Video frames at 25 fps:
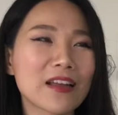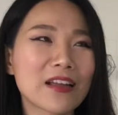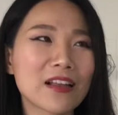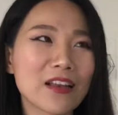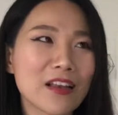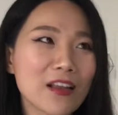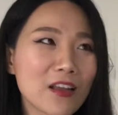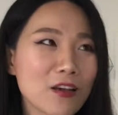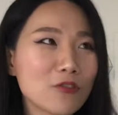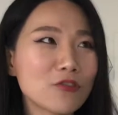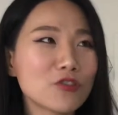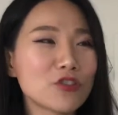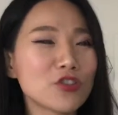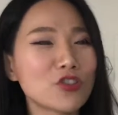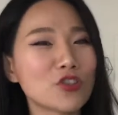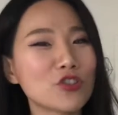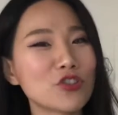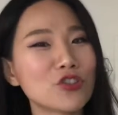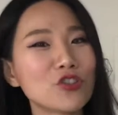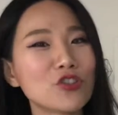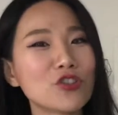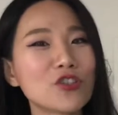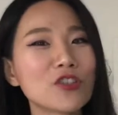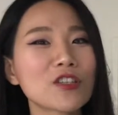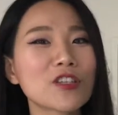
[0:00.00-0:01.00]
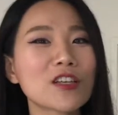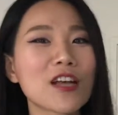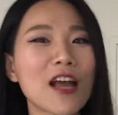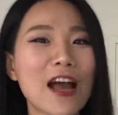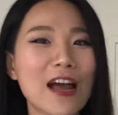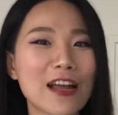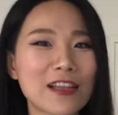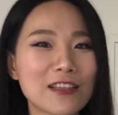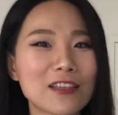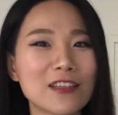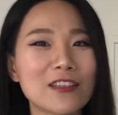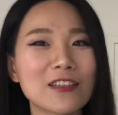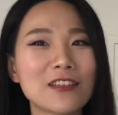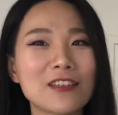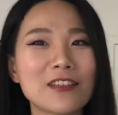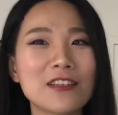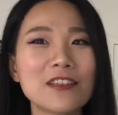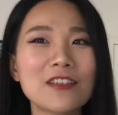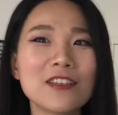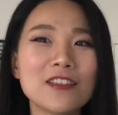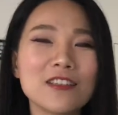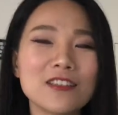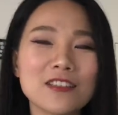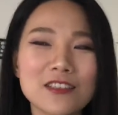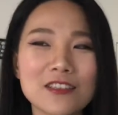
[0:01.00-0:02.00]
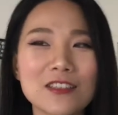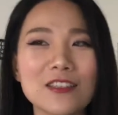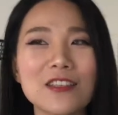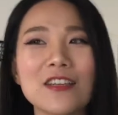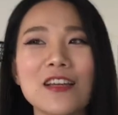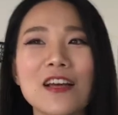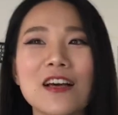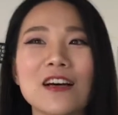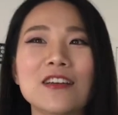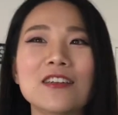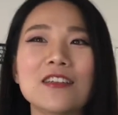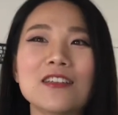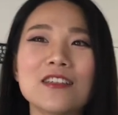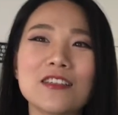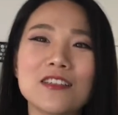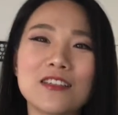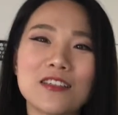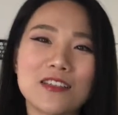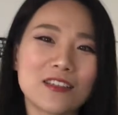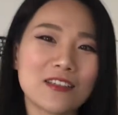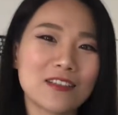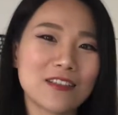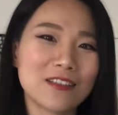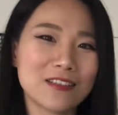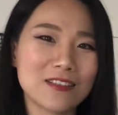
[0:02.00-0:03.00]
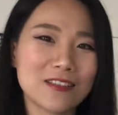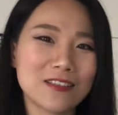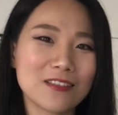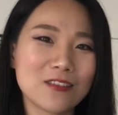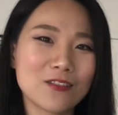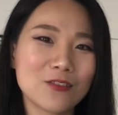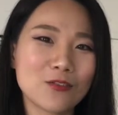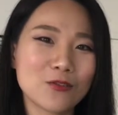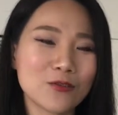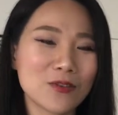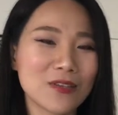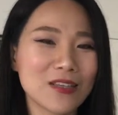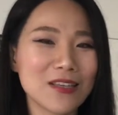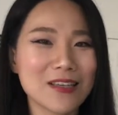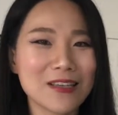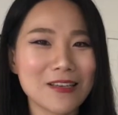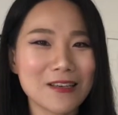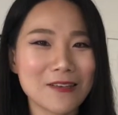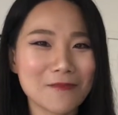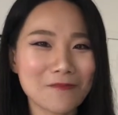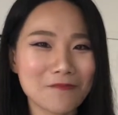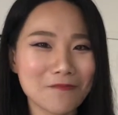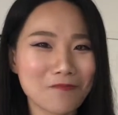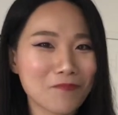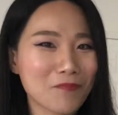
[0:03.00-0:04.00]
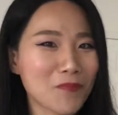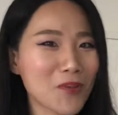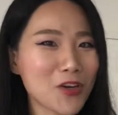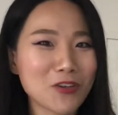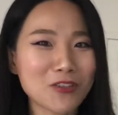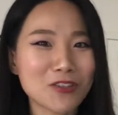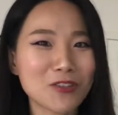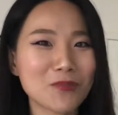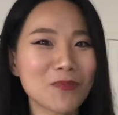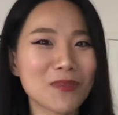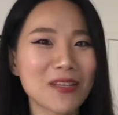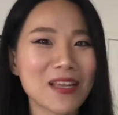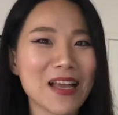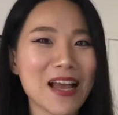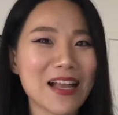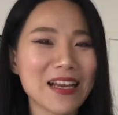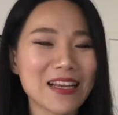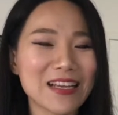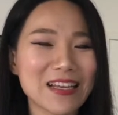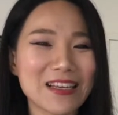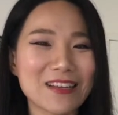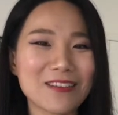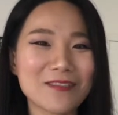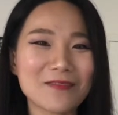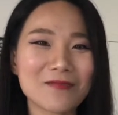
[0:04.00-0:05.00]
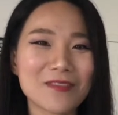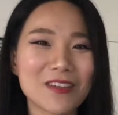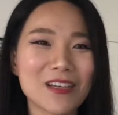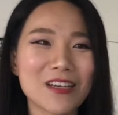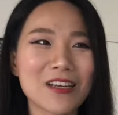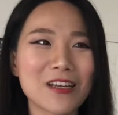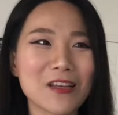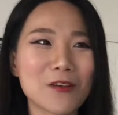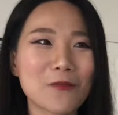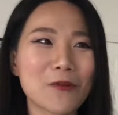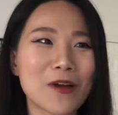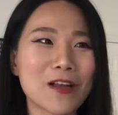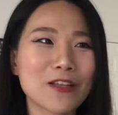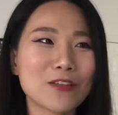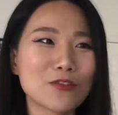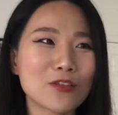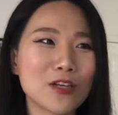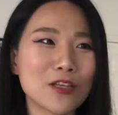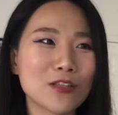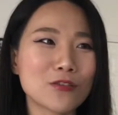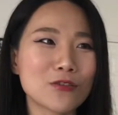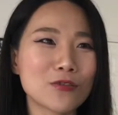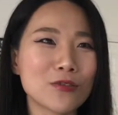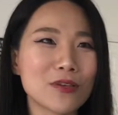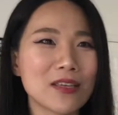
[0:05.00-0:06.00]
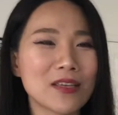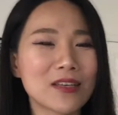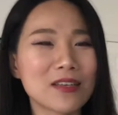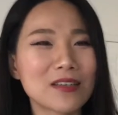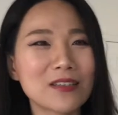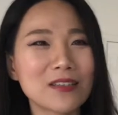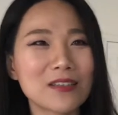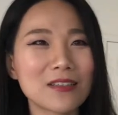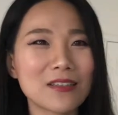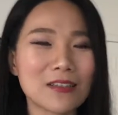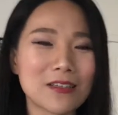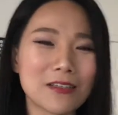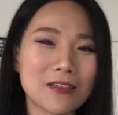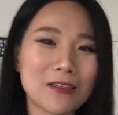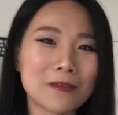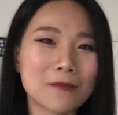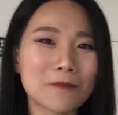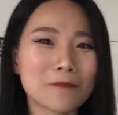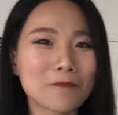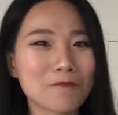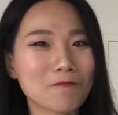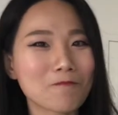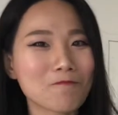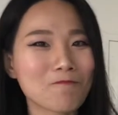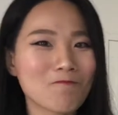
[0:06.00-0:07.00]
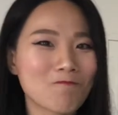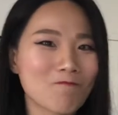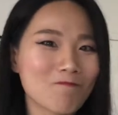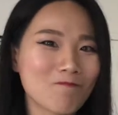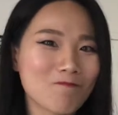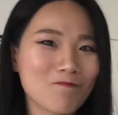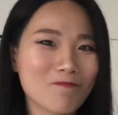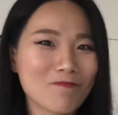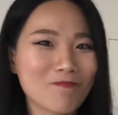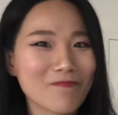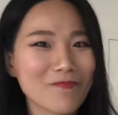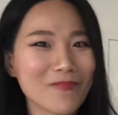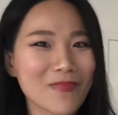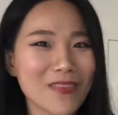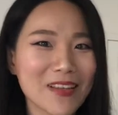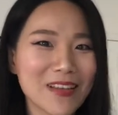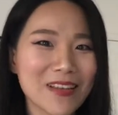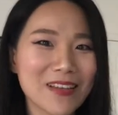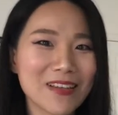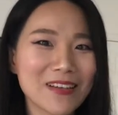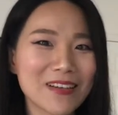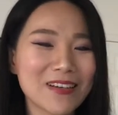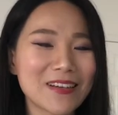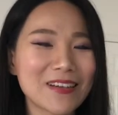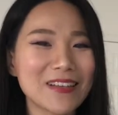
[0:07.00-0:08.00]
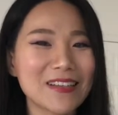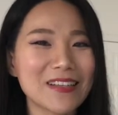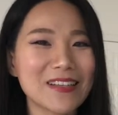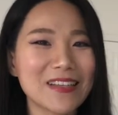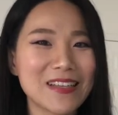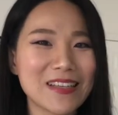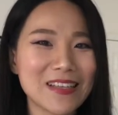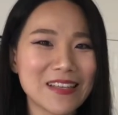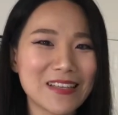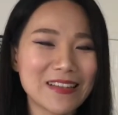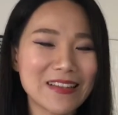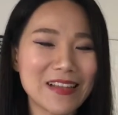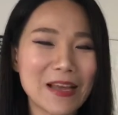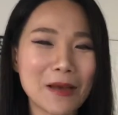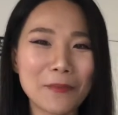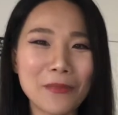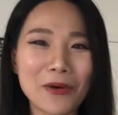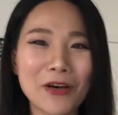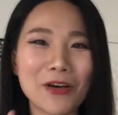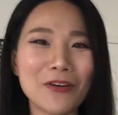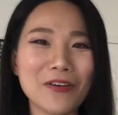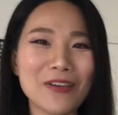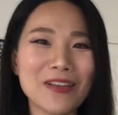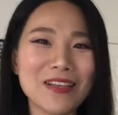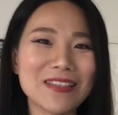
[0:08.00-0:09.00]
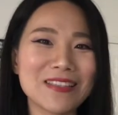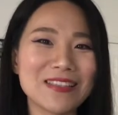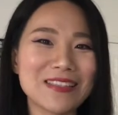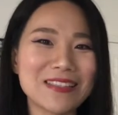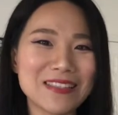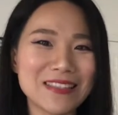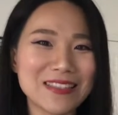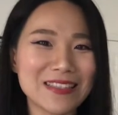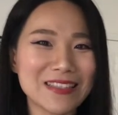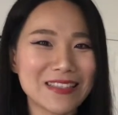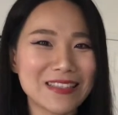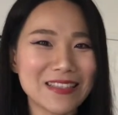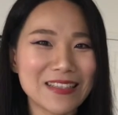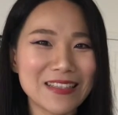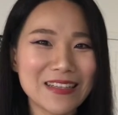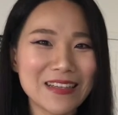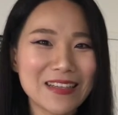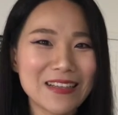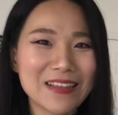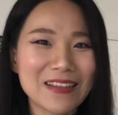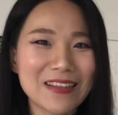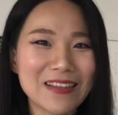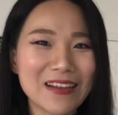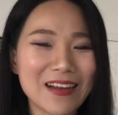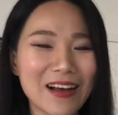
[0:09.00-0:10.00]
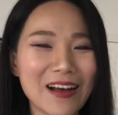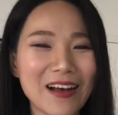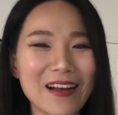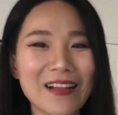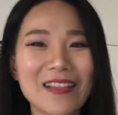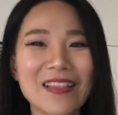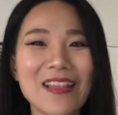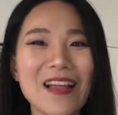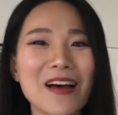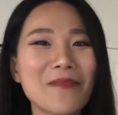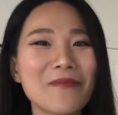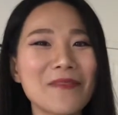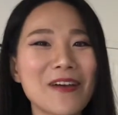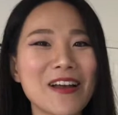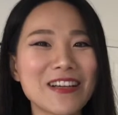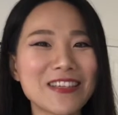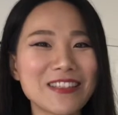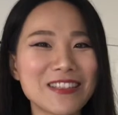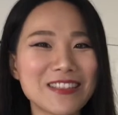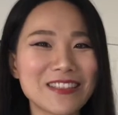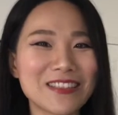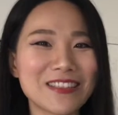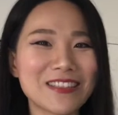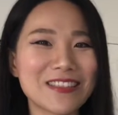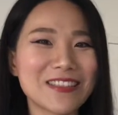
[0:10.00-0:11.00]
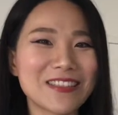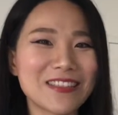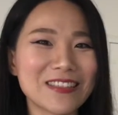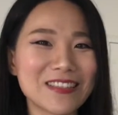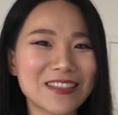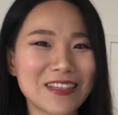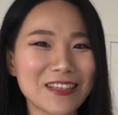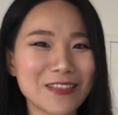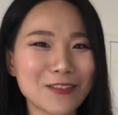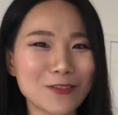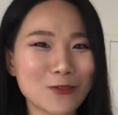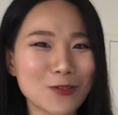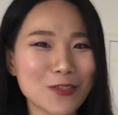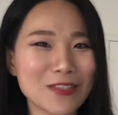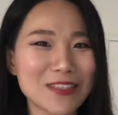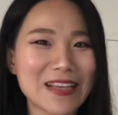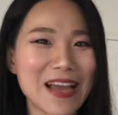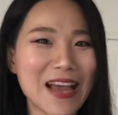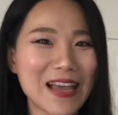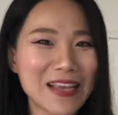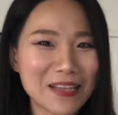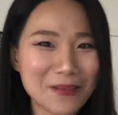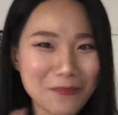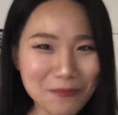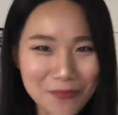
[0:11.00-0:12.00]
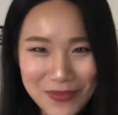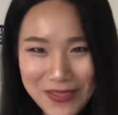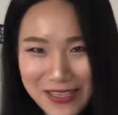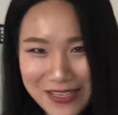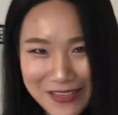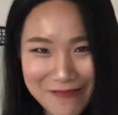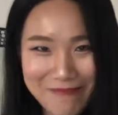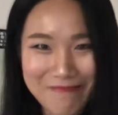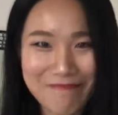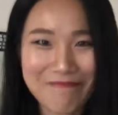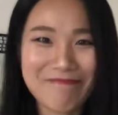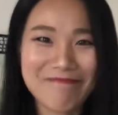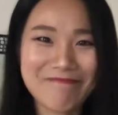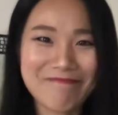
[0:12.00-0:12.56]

六十卡的热量，啊，所以没有什么压力，可以完全做一个嗯，和你男朋友一起啊浪漫时刻的最佳饮品。